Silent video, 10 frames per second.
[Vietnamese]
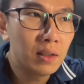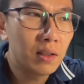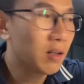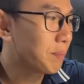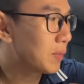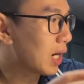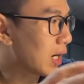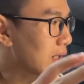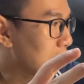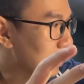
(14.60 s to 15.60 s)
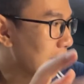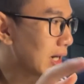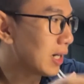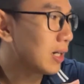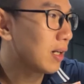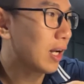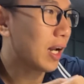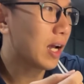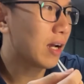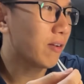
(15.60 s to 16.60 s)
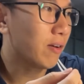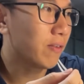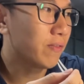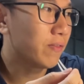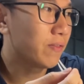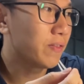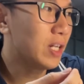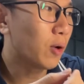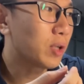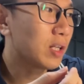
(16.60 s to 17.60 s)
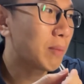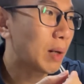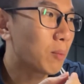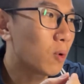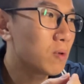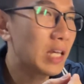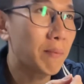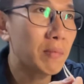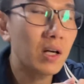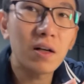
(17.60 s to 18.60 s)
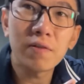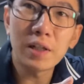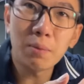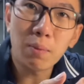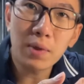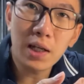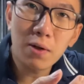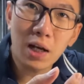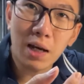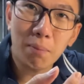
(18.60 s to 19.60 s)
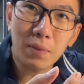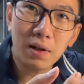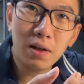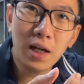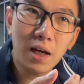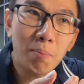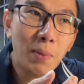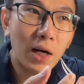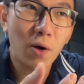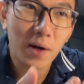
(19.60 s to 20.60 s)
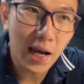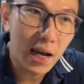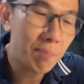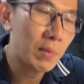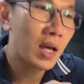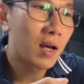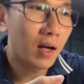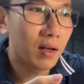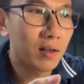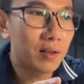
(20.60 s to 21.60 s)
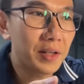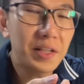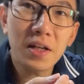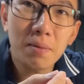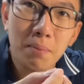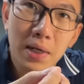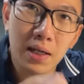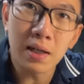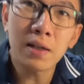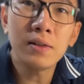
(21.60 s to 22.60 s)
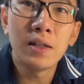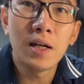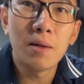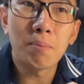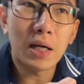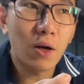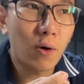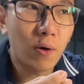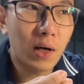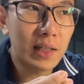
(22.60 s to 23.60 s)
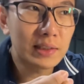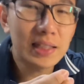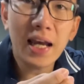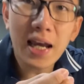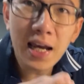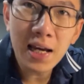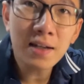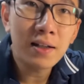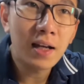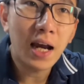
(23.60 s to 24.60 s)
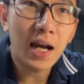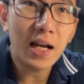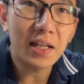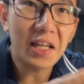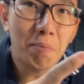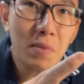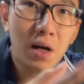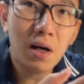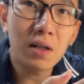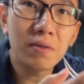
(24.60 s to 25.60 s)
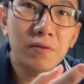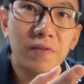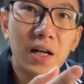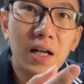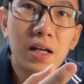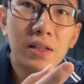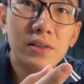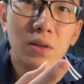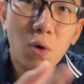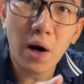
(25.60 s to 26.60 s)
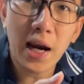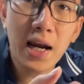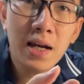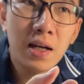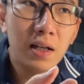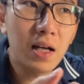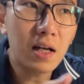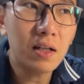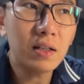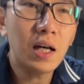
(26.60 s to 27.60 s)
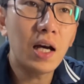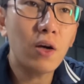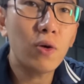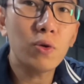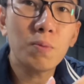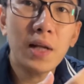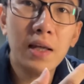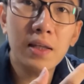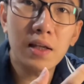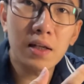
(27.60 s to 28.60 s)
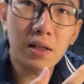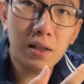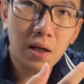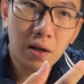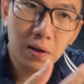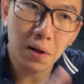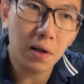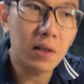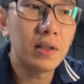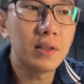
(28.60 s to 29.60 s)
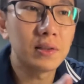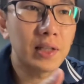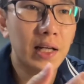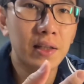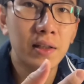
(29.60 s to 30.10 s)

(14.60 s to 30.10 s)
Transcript: Nó hấp dẫn ở đây là ví dụ như bạn muốn giảm cân vì mục tiêu là có thể mặc đồ đẹp, à, đi chơi biển, mặc đồ size S hay là giảm cân về sức khỏe để cơ thể của chúng ta nhìn thon gọn hơn nè